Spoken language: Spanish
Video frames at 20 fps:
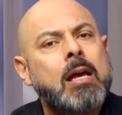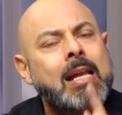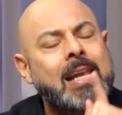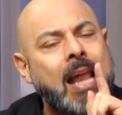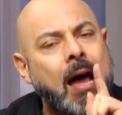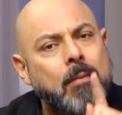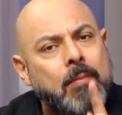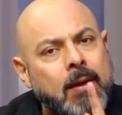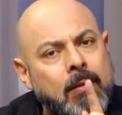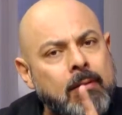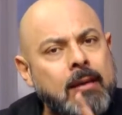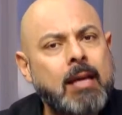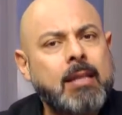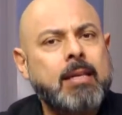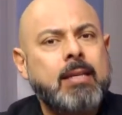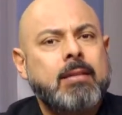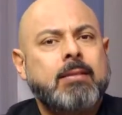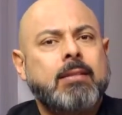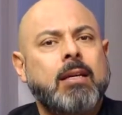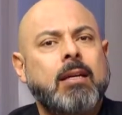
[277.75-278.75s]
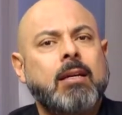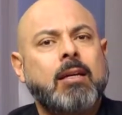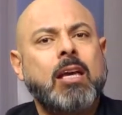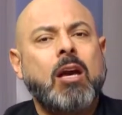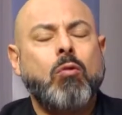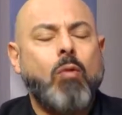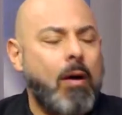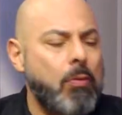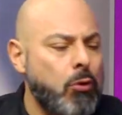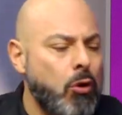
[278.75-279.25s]
La Biblia dice
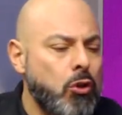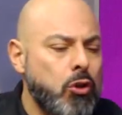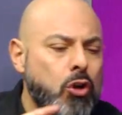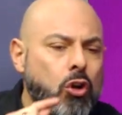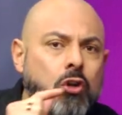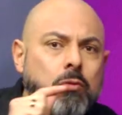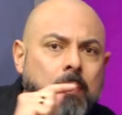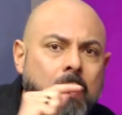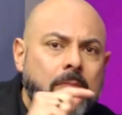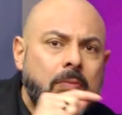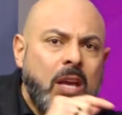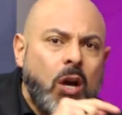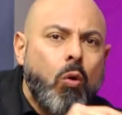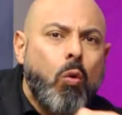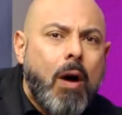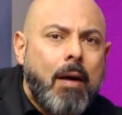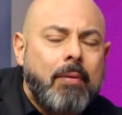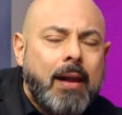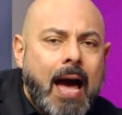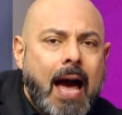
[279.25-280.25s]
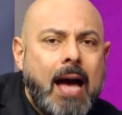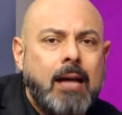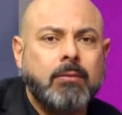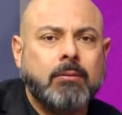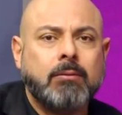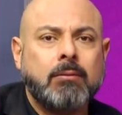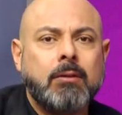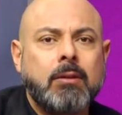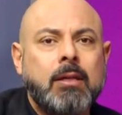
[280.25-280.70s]
que cuando Dios bendijo a Abraham,